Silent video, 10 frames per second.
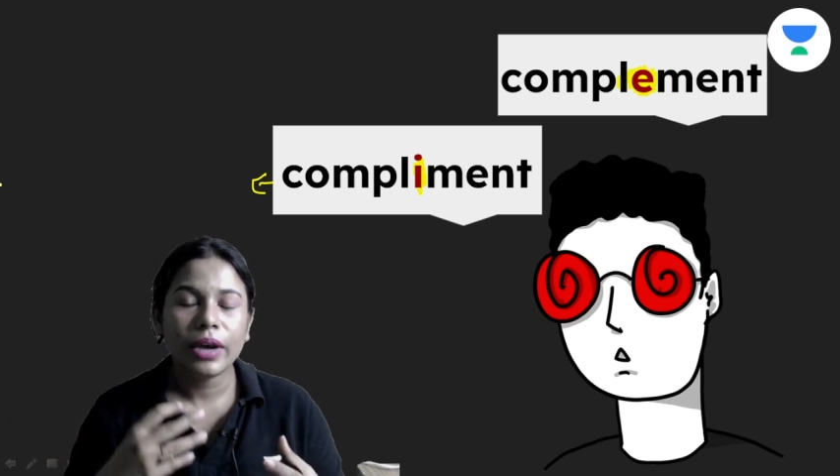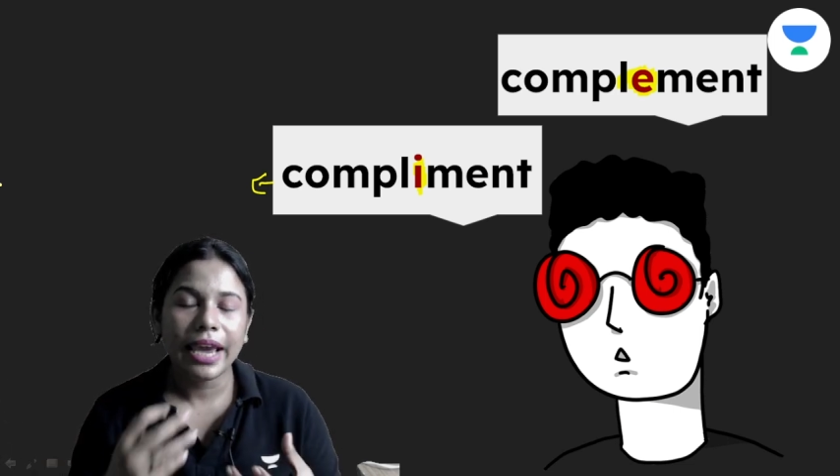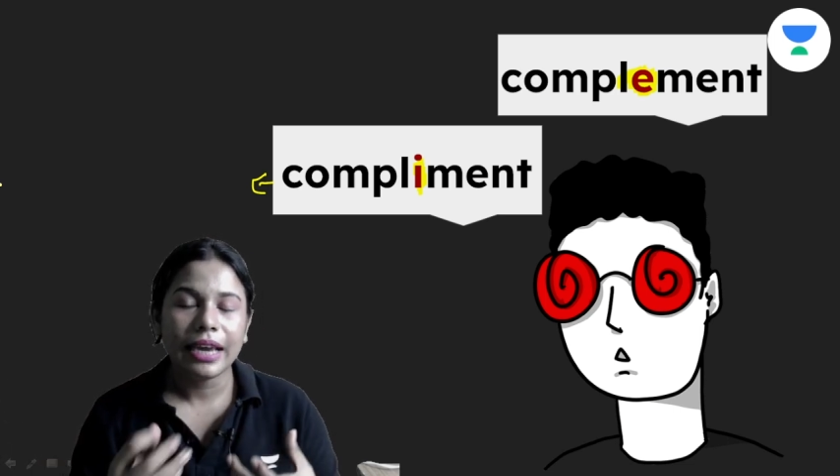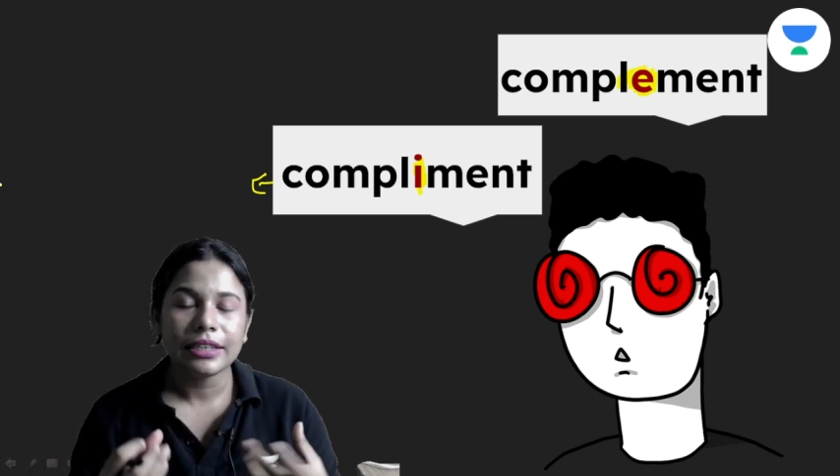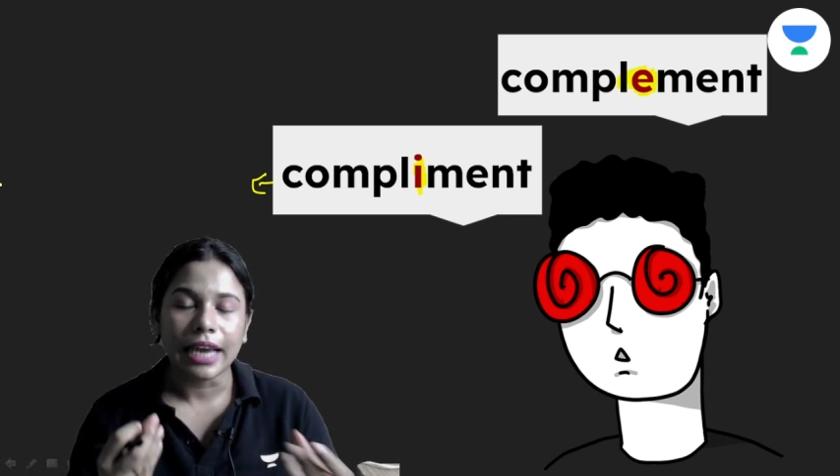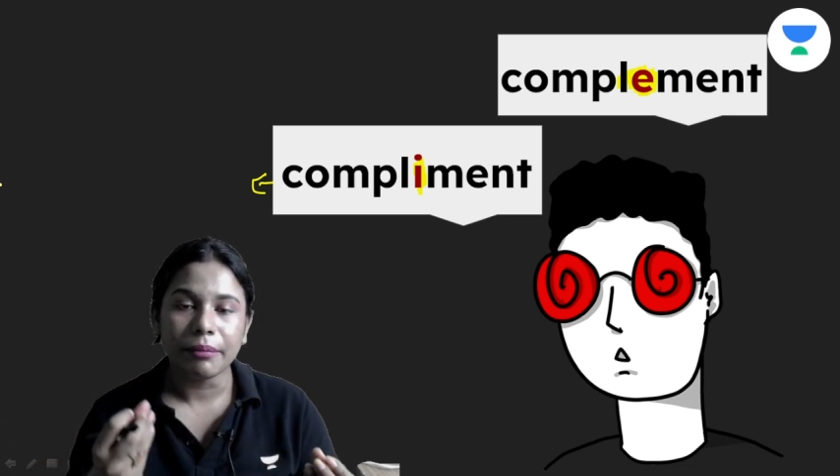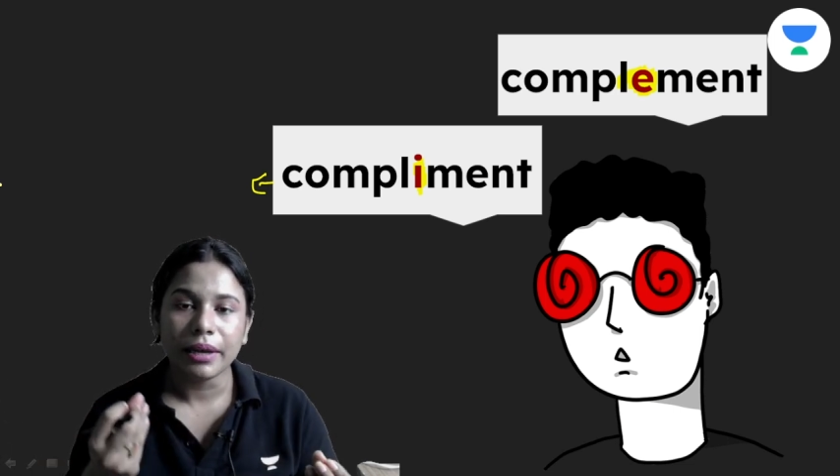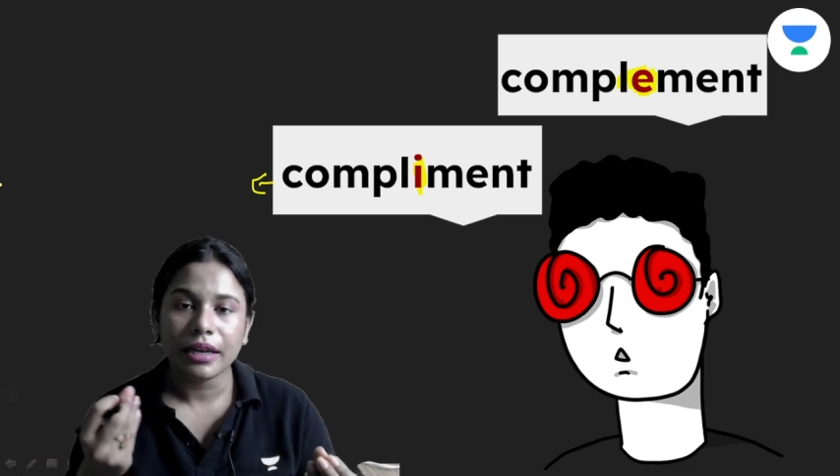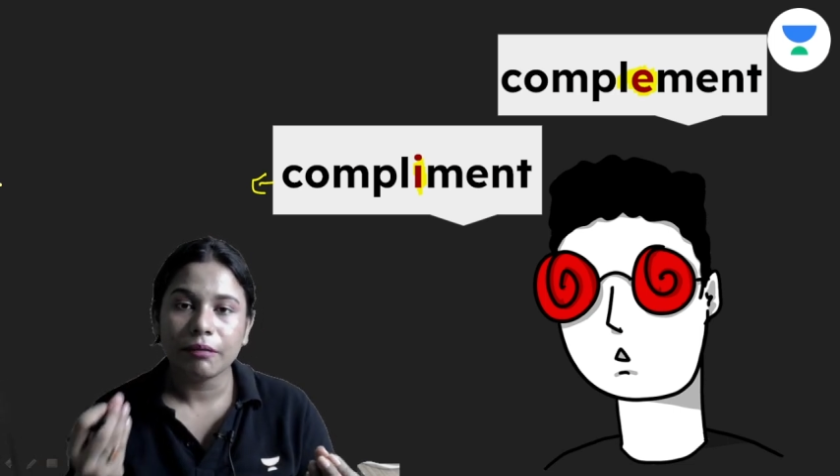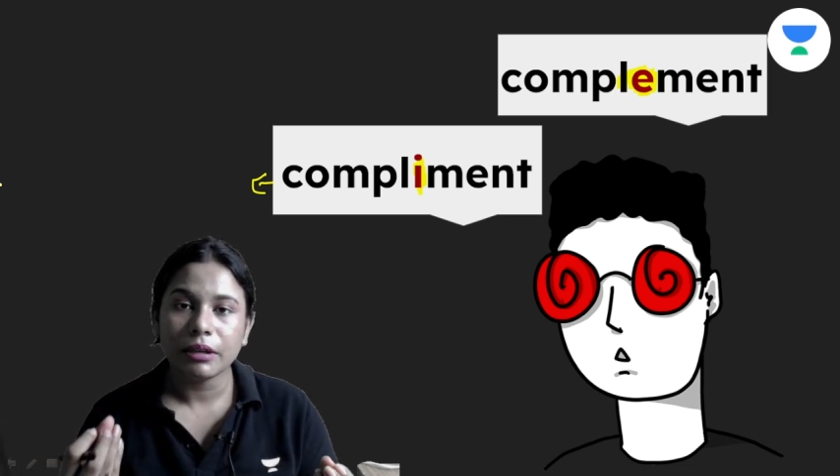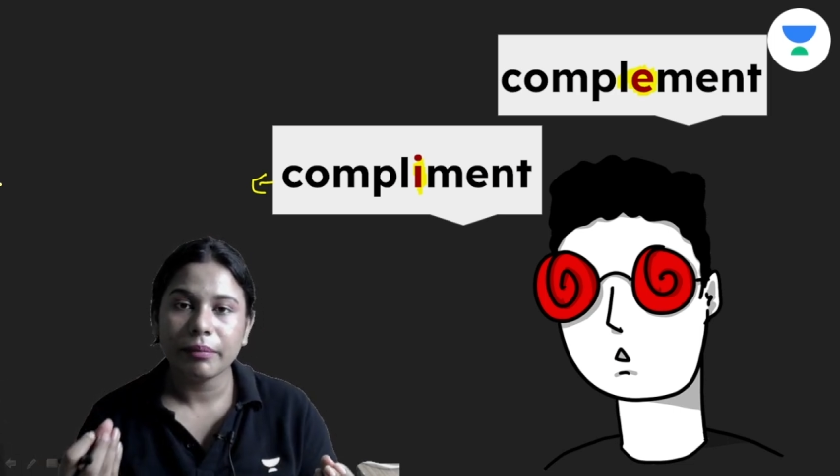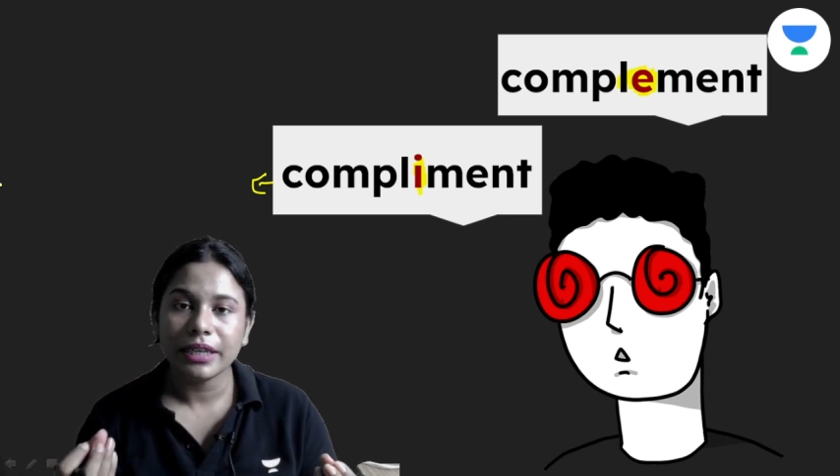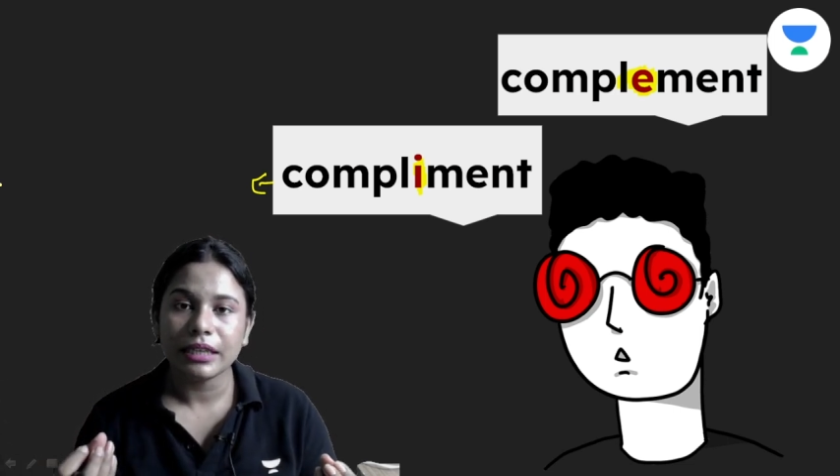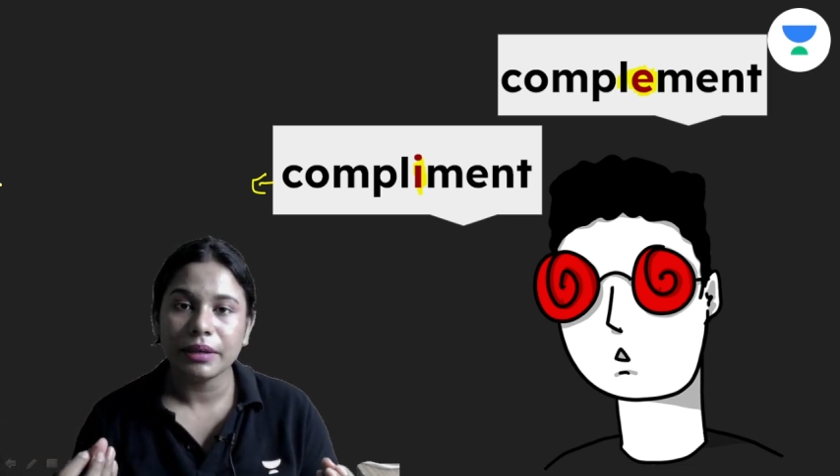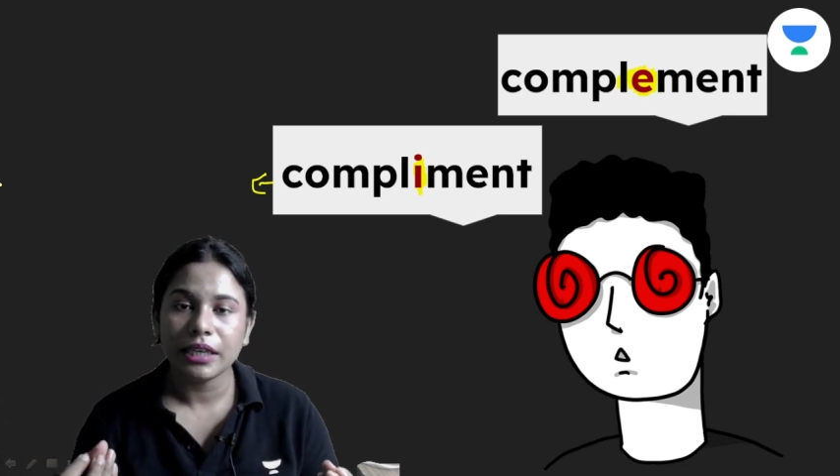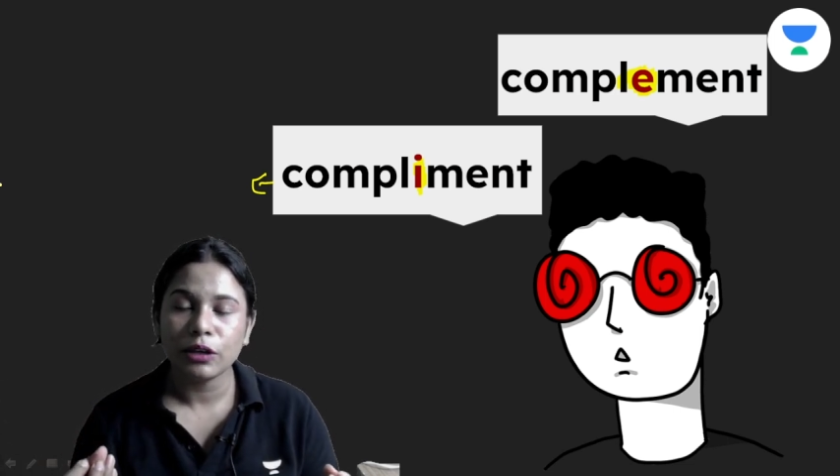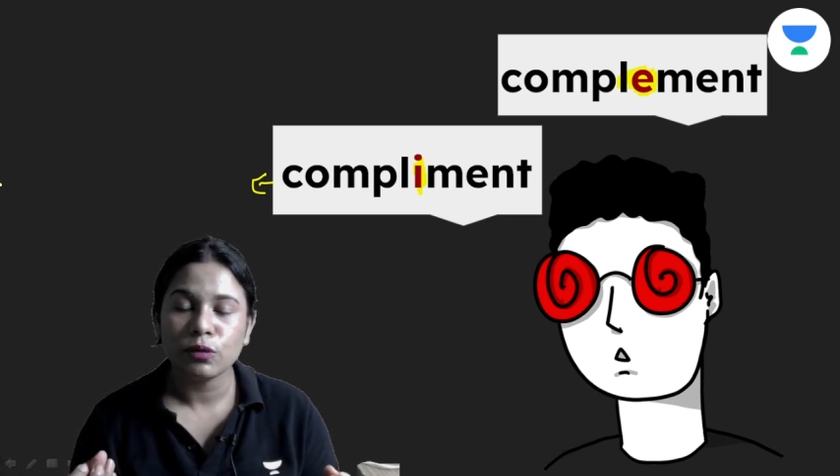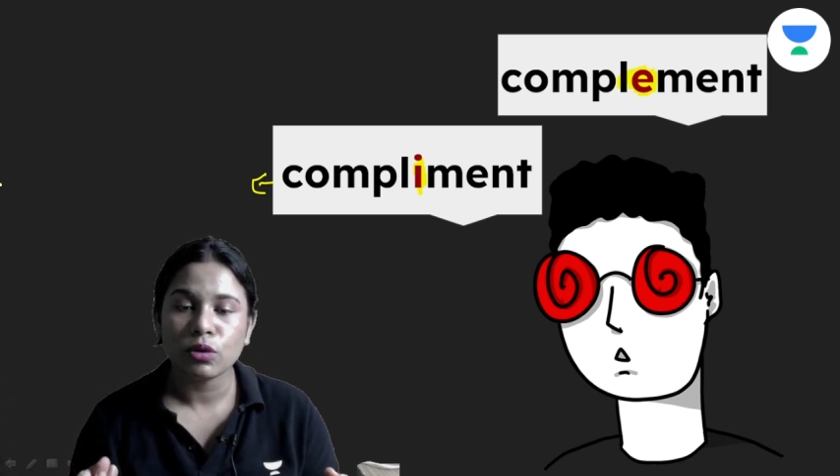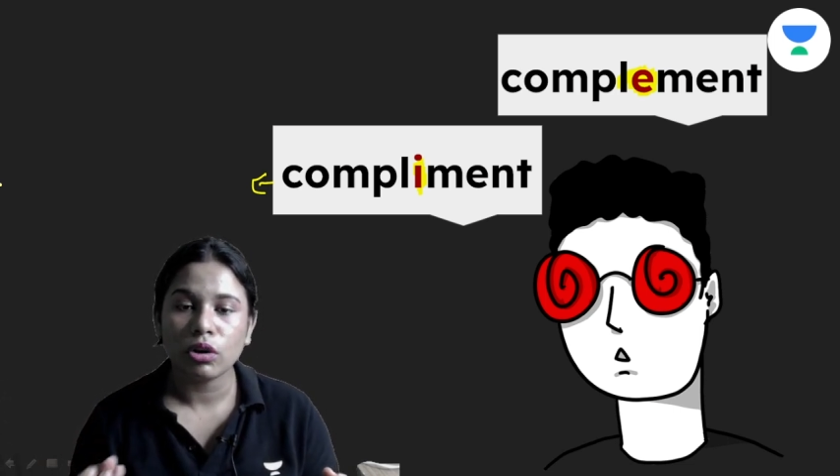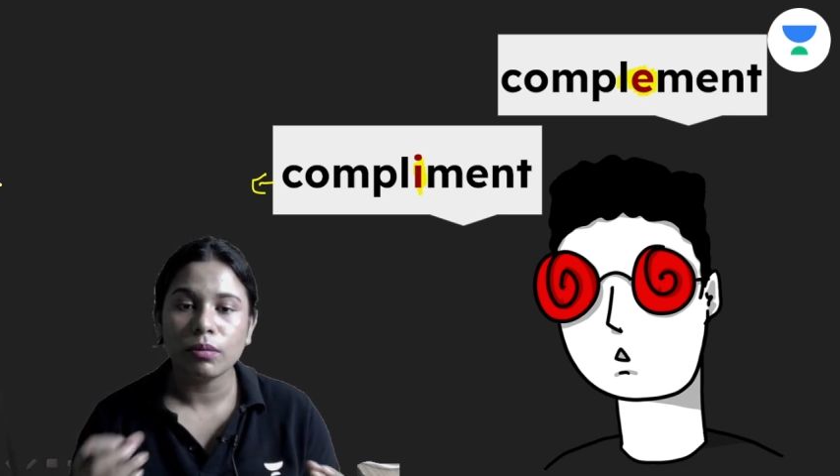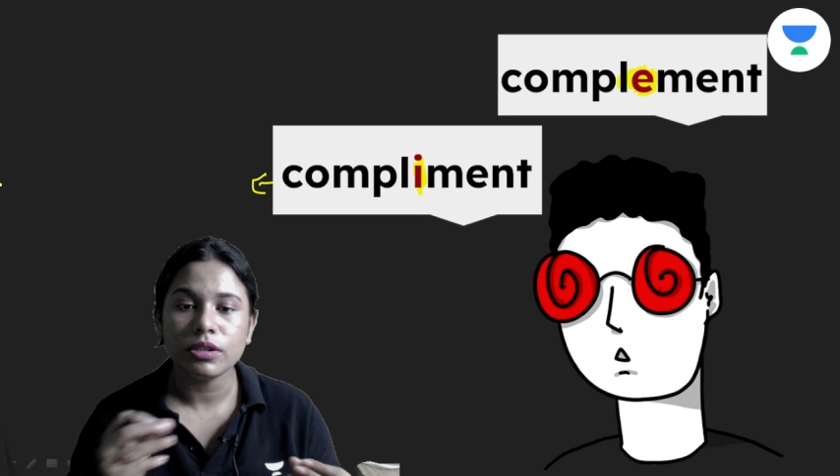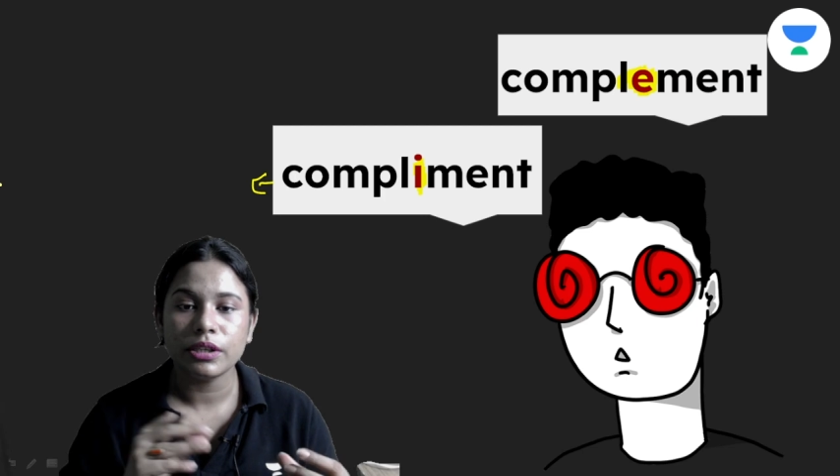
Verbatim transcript: এই টাইমে কমপ্লিমেন্ট আমি কি ইউজ করব